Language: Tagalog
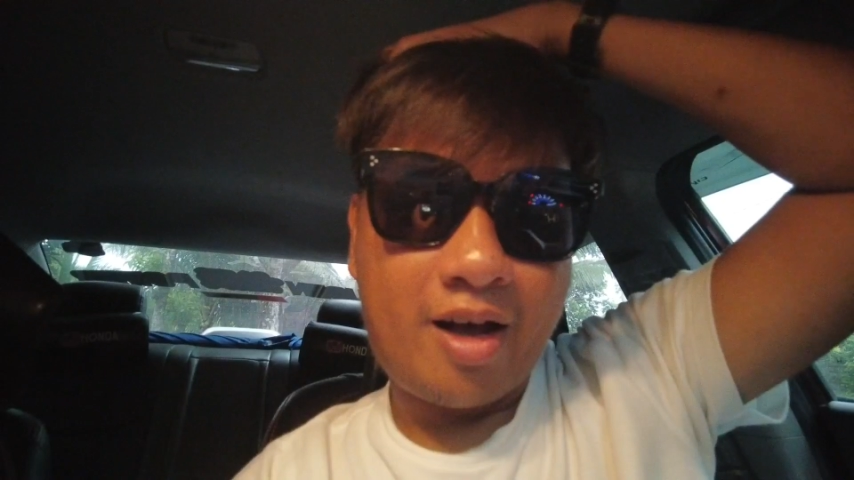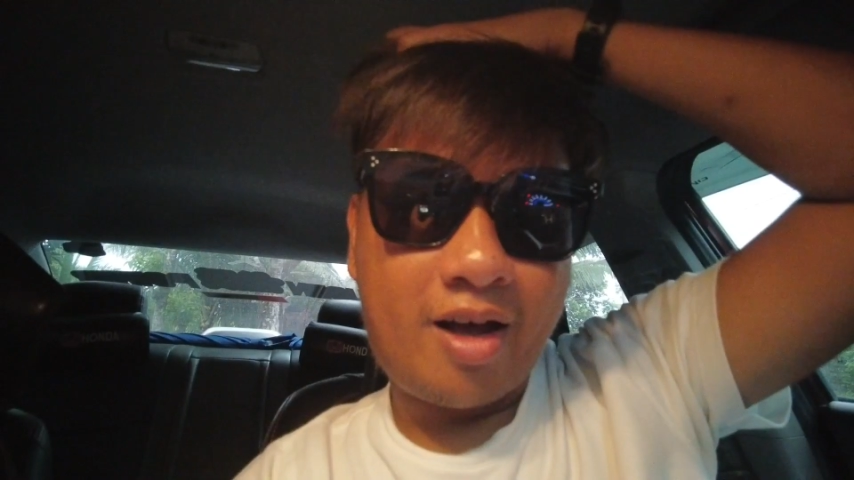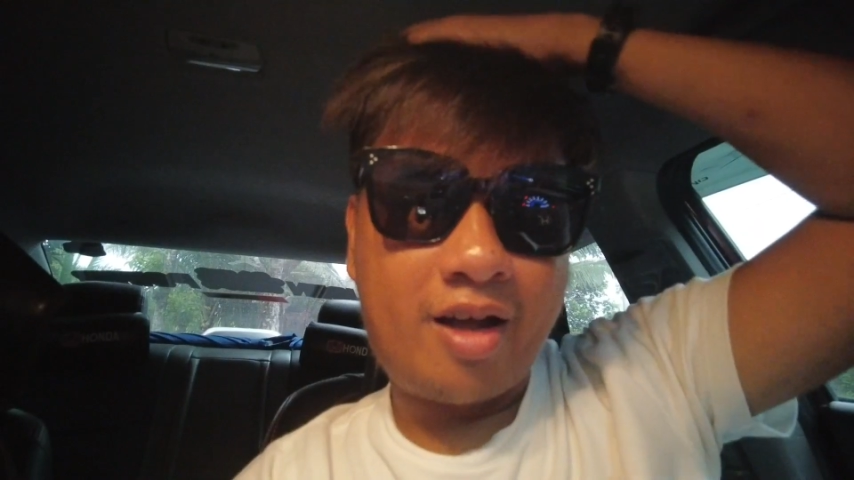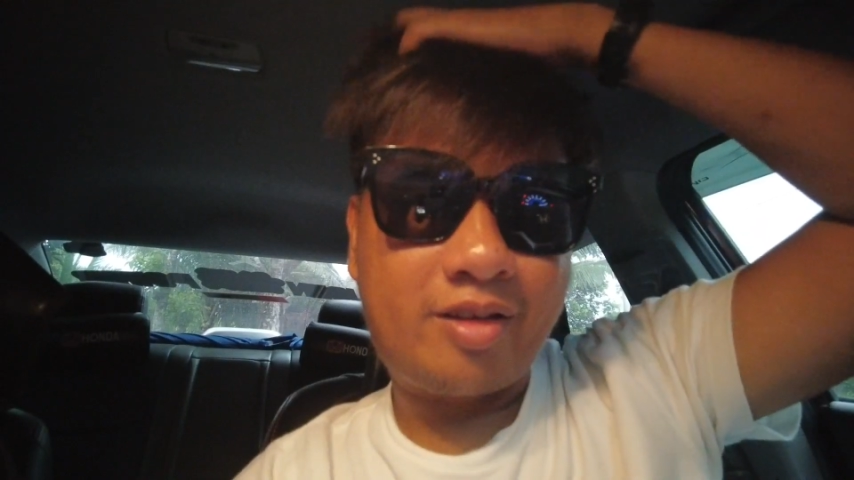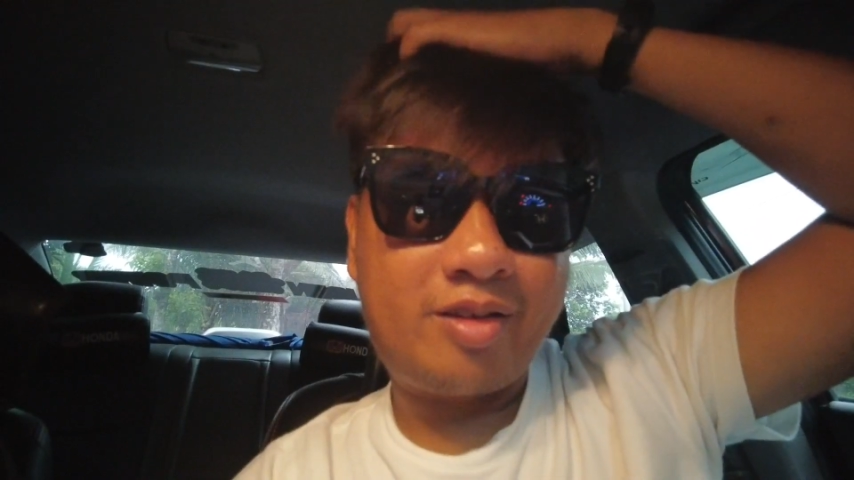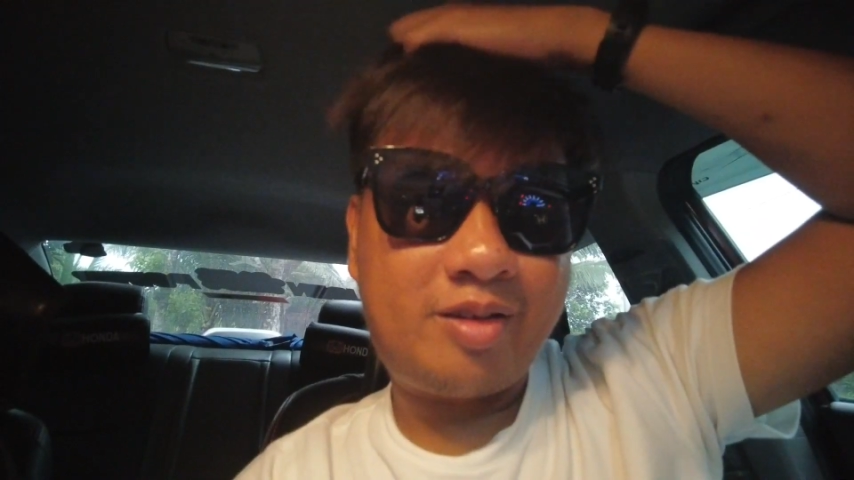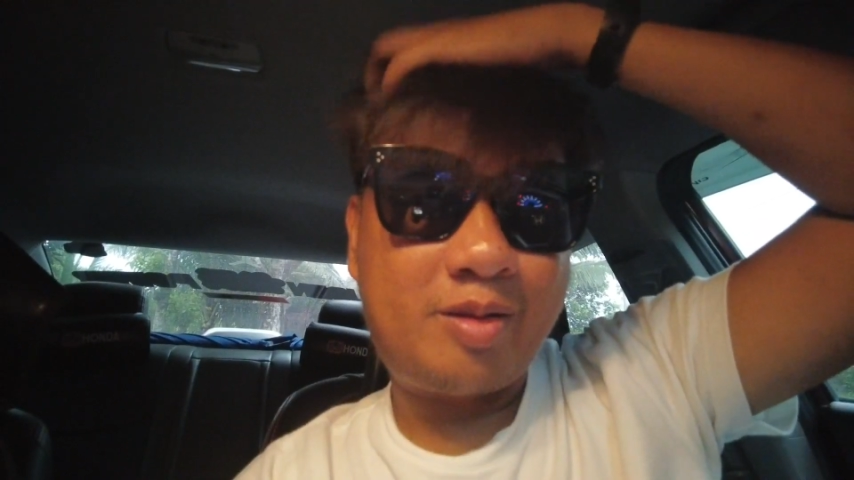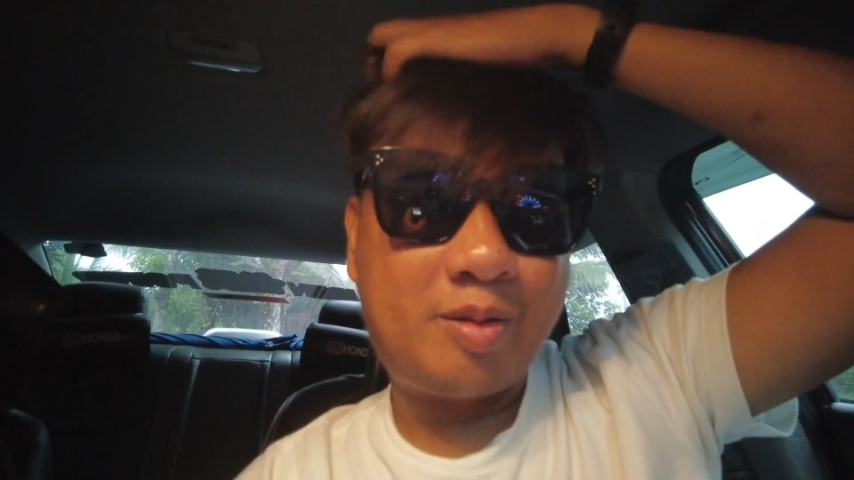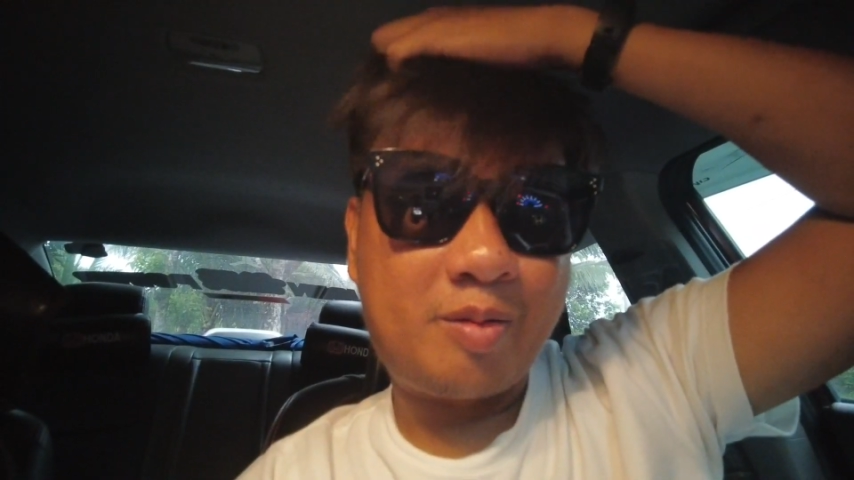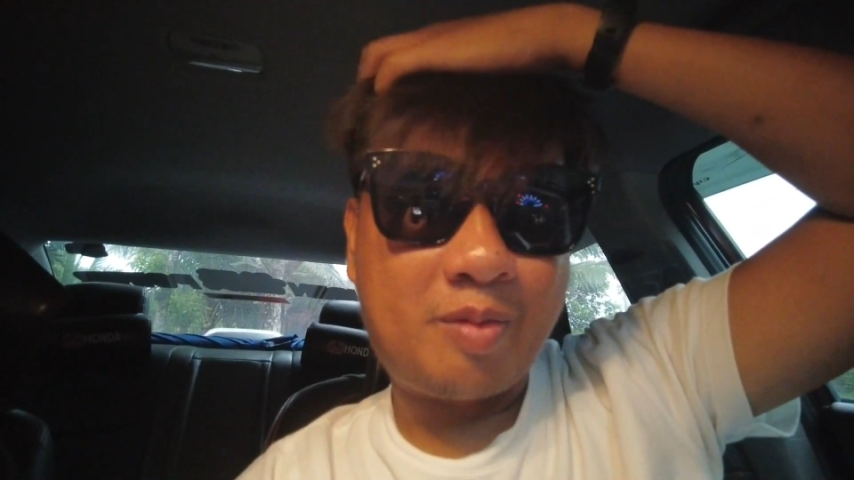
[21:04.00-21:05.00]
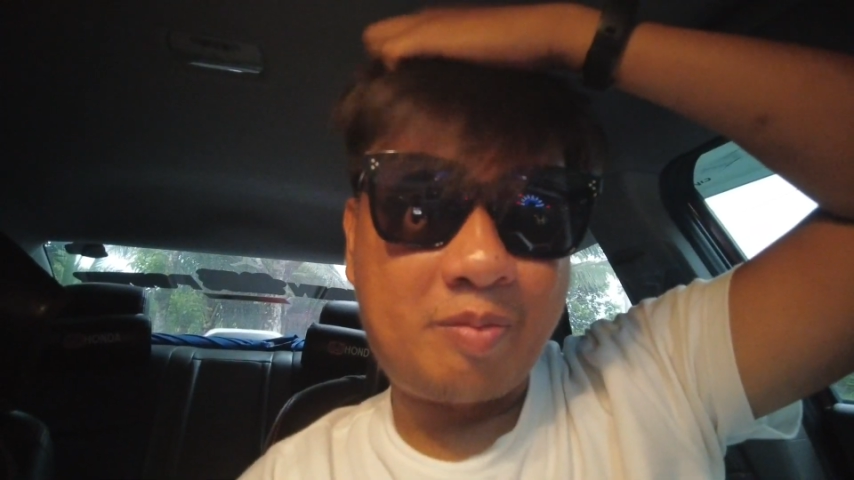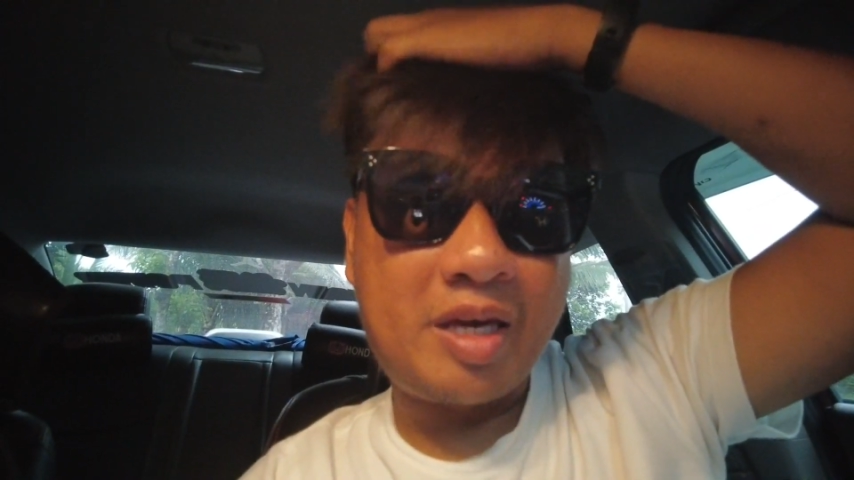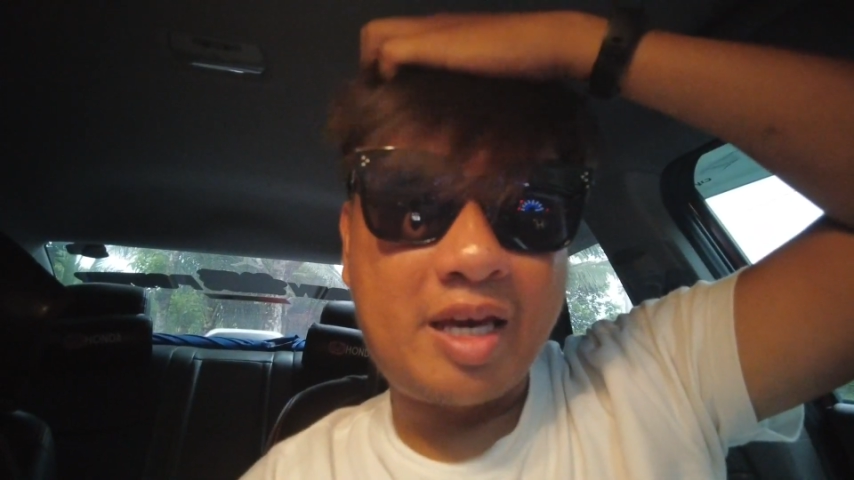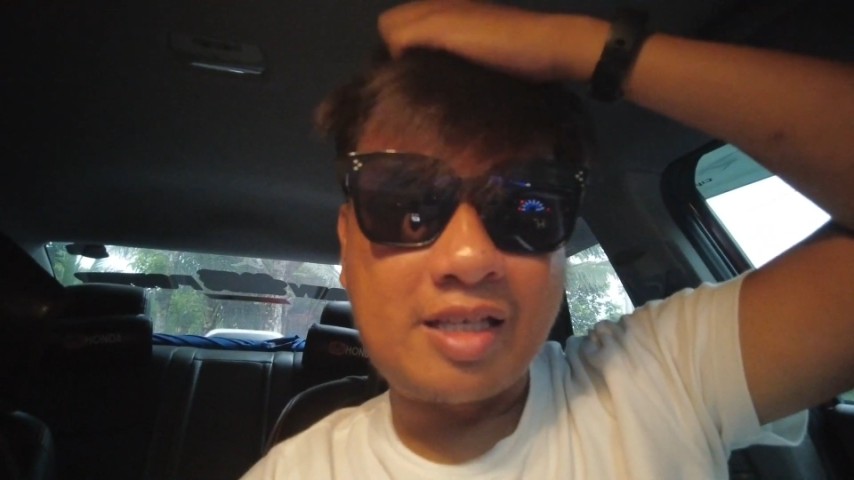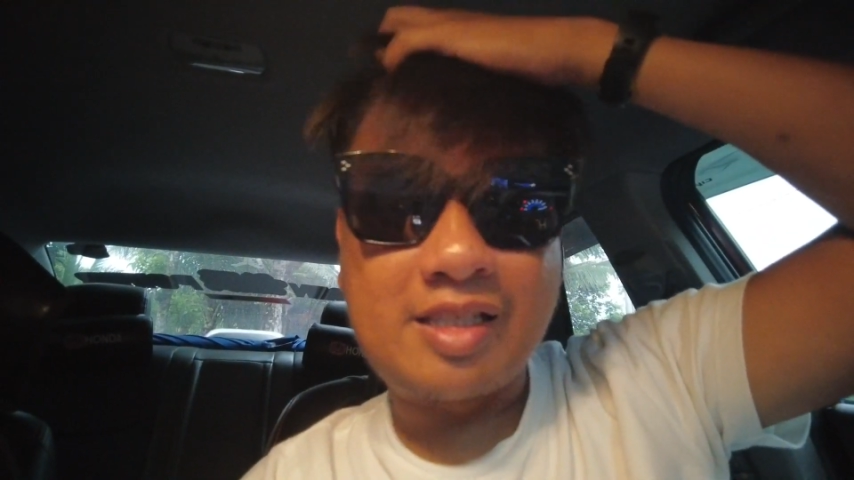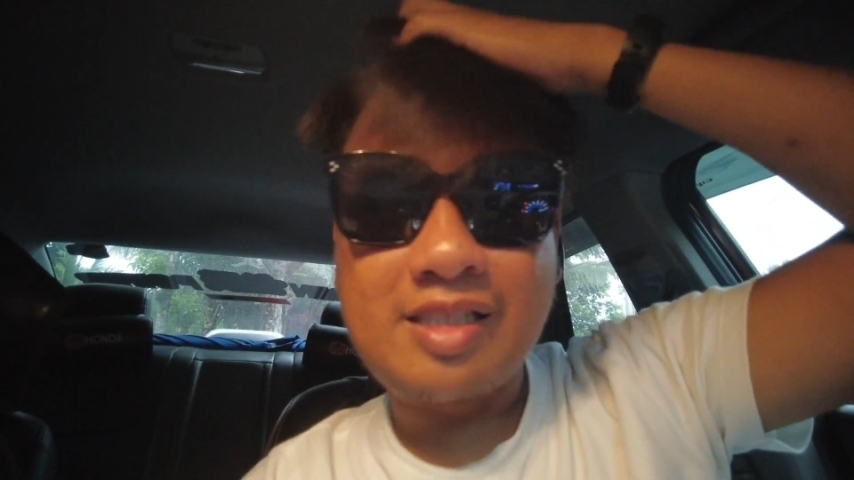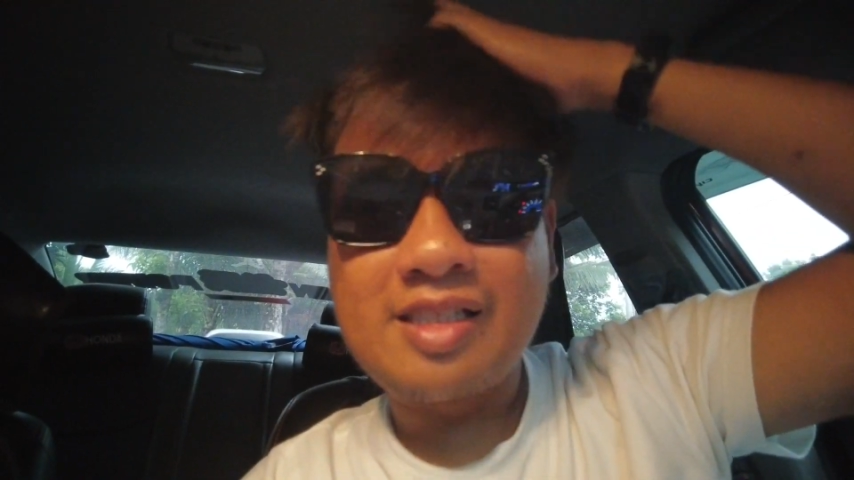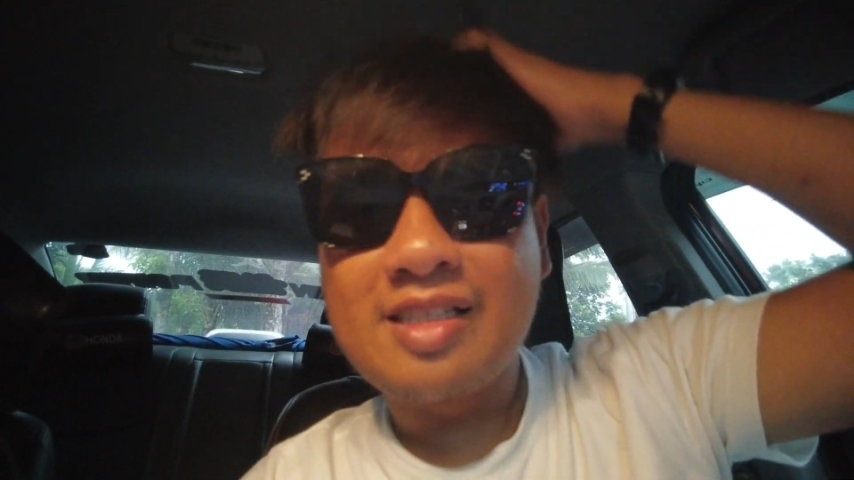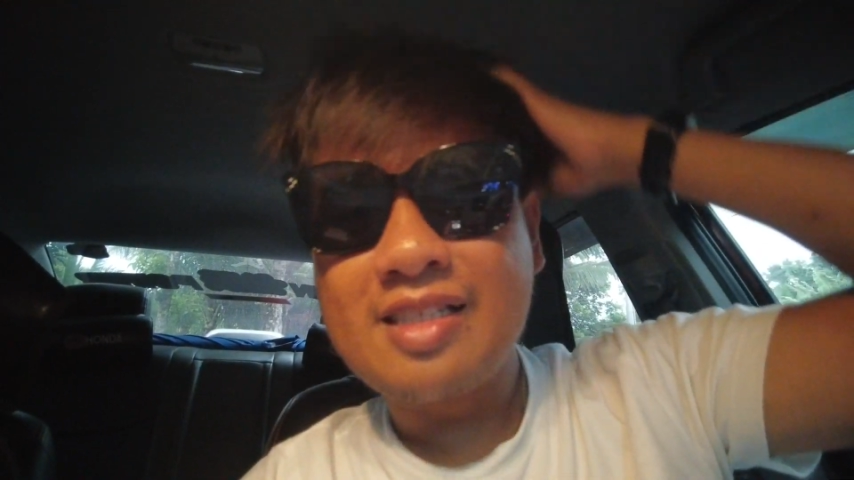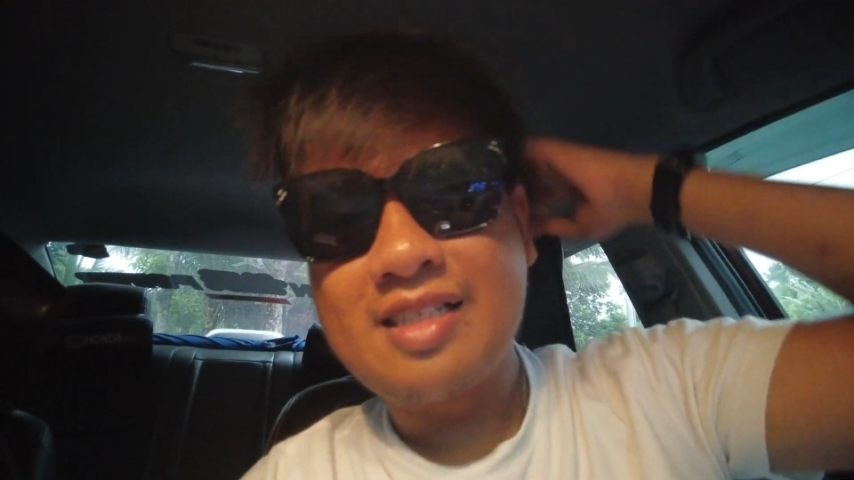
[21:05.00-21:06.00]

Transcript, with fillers: at magbihes